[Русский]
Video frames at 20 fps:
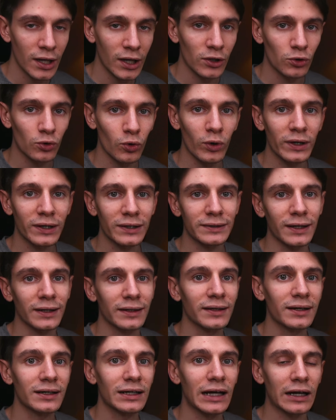Только
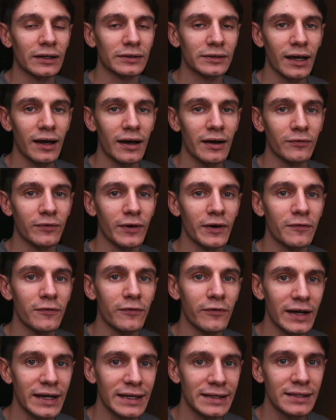тогда, когда вы
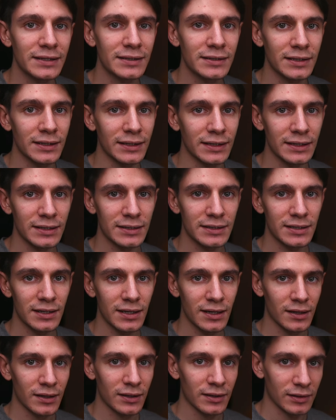выйдете из
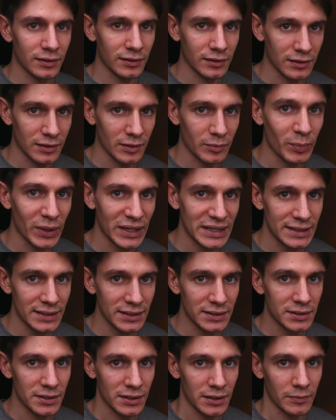э,
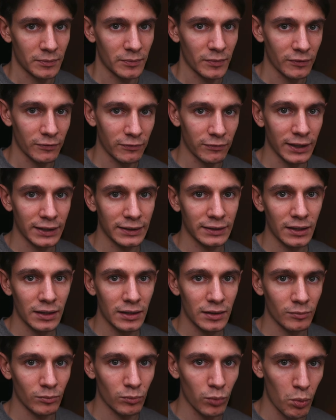позиции в этой
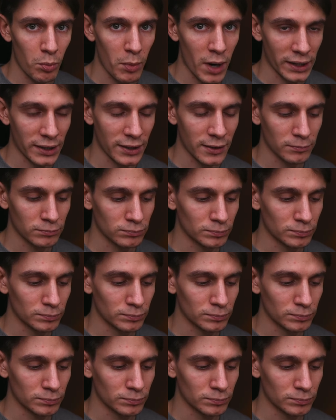бумаге.